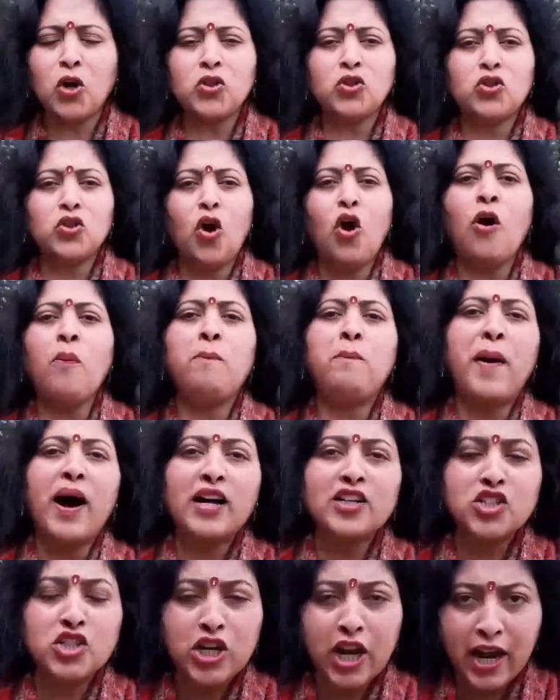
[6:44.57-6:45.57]
तो दो
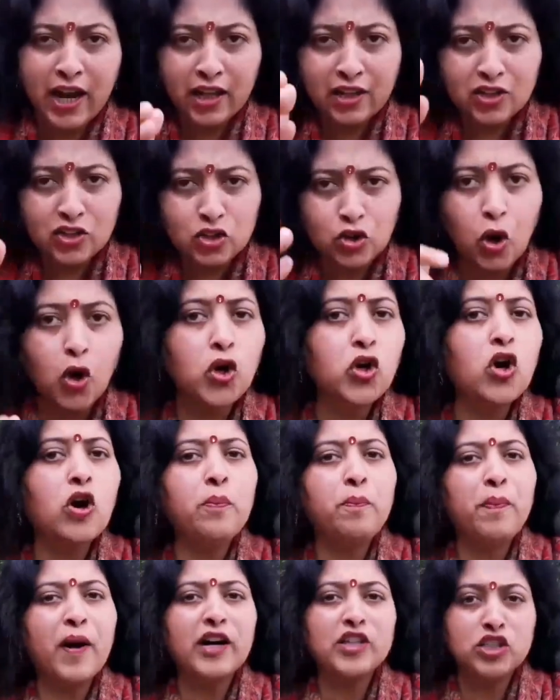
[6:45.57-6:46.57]
पक्ष हैं
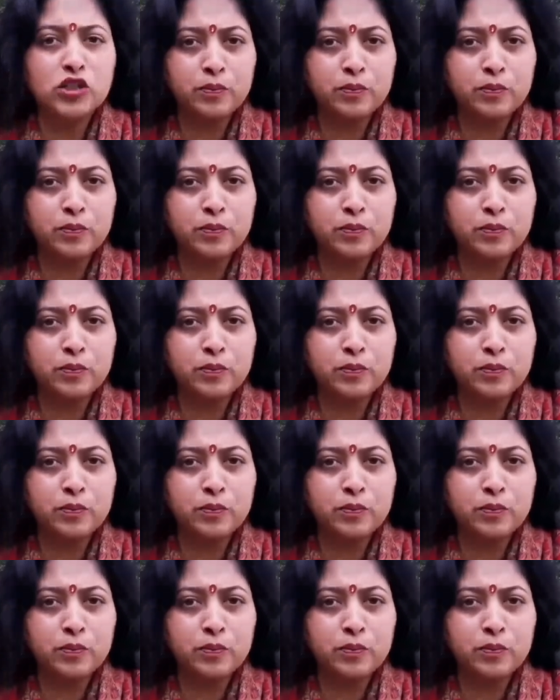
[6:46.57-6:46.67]
दोनों